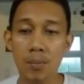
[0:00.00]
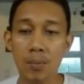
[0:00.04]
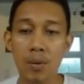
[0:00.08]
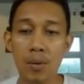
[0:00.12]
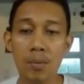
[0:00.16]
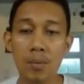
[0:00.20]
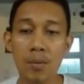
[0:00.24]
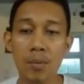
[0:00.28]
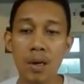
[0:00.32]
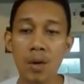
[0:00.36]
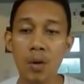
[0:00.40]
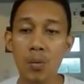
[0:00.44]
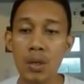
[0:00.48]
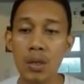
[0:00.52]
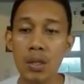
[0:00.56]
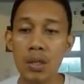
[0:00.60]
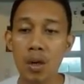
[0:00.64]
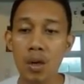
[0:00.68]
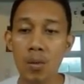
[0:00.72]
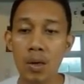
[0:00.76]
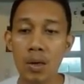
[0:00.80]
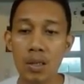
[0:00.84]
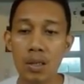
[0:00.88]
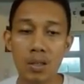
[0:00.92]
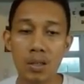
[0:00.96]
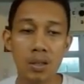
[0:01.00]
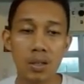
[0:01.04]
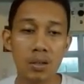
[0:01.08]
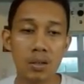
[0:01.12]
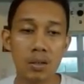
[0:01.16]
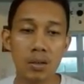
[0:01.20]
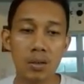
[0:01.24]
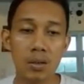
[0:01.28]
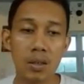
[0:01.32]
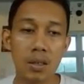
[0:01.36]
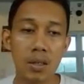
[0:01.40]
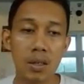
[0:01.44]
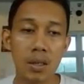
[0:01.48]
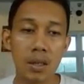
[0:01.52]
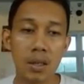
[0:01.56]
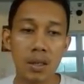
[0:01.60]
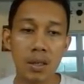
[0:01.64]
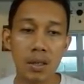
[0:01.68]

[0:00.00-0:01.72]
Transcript: Ito po yung mga withdrawals ko.